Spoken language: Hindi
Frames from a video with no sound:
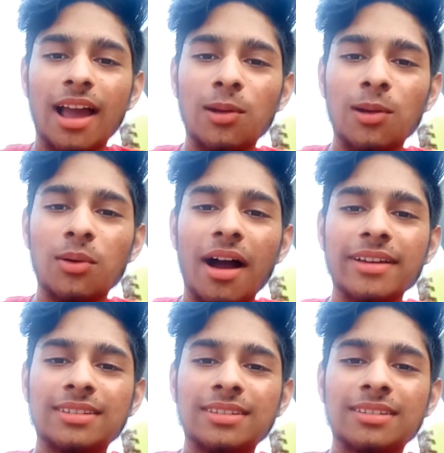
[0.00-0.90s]
हेलो
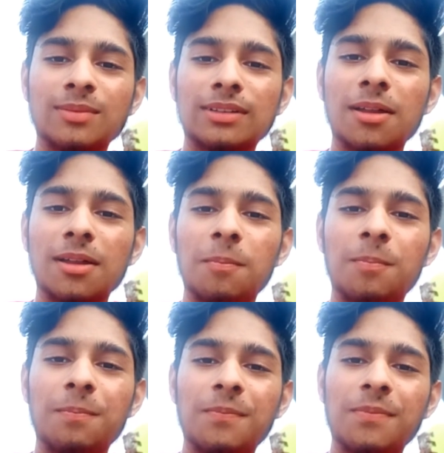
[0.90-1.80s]
गाइस
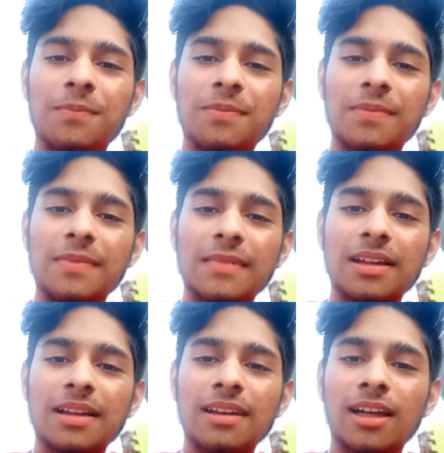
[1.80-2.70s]

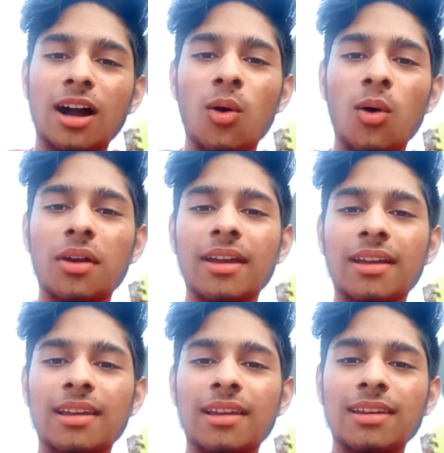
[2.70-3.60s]
मतलब लड़का होके
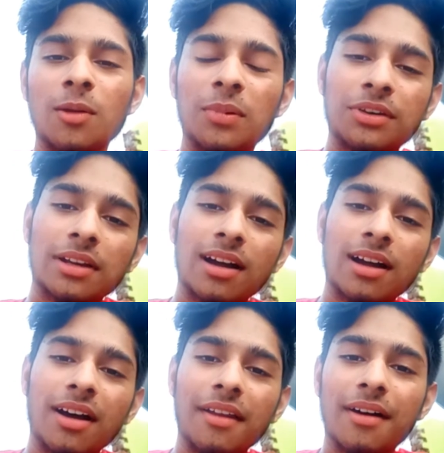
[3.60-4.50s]
लिपस्टिक
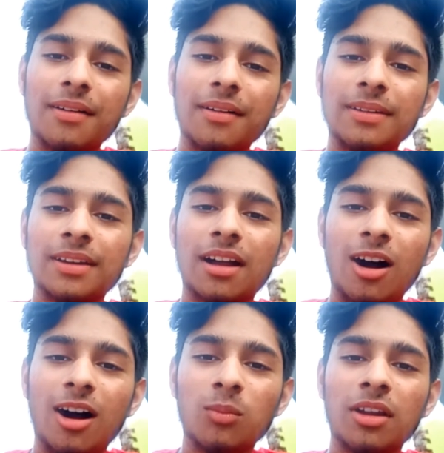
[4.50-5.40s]
लगाना ये
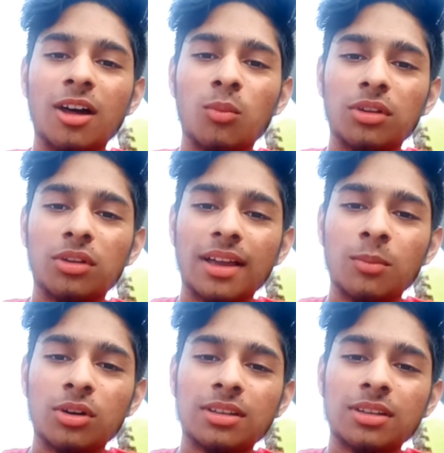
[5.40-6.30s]
काम करना मुरझा
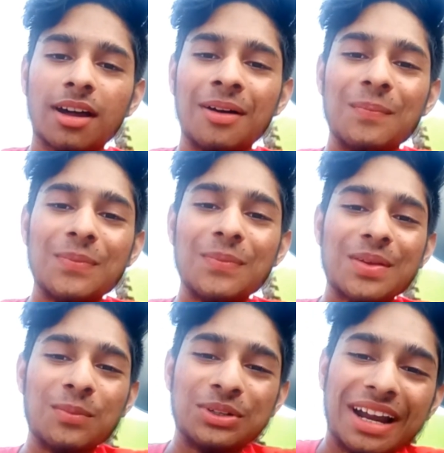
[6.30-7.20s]
मुरझरा
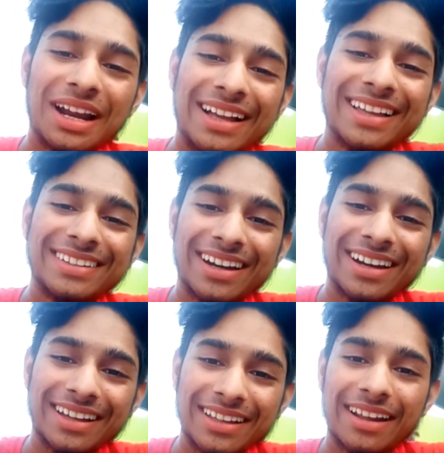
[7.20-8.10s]
मुजरा जैसी
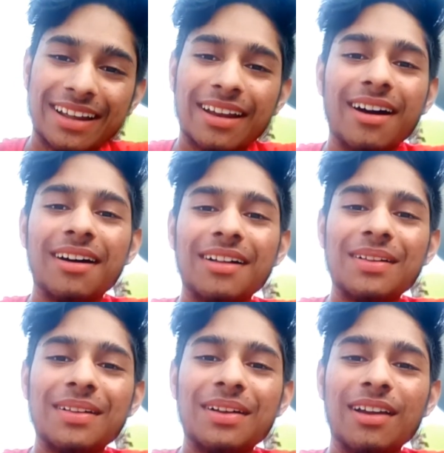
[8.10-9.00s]
हरकतें करना
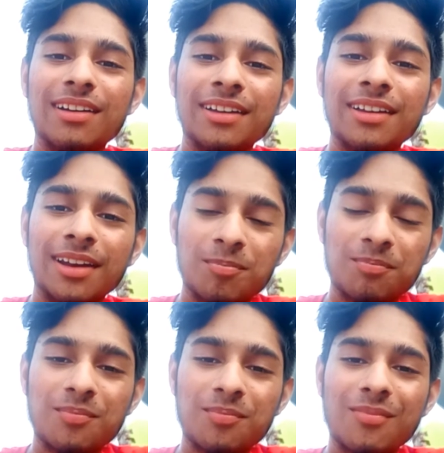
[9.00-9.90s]
ये
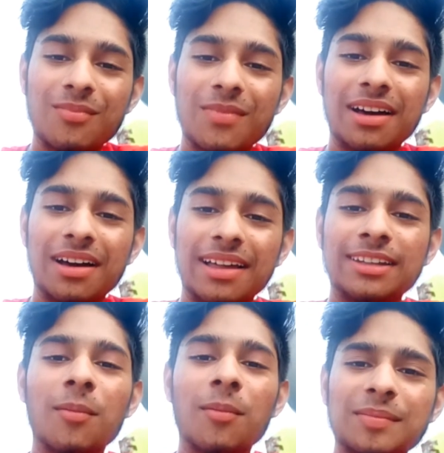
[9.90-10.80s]
गलत
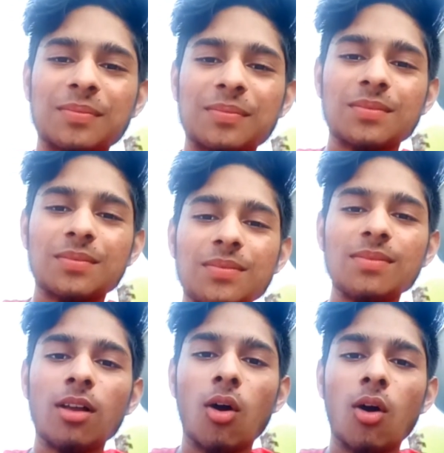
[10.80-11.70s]
है आप
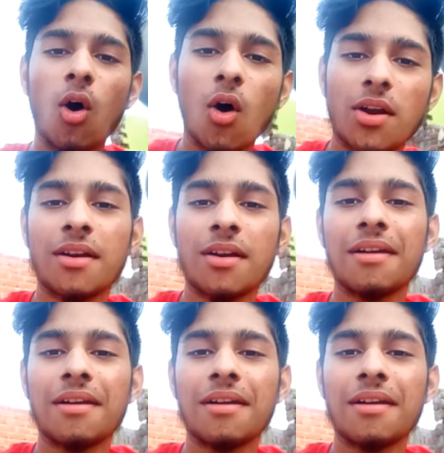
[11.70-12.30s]
और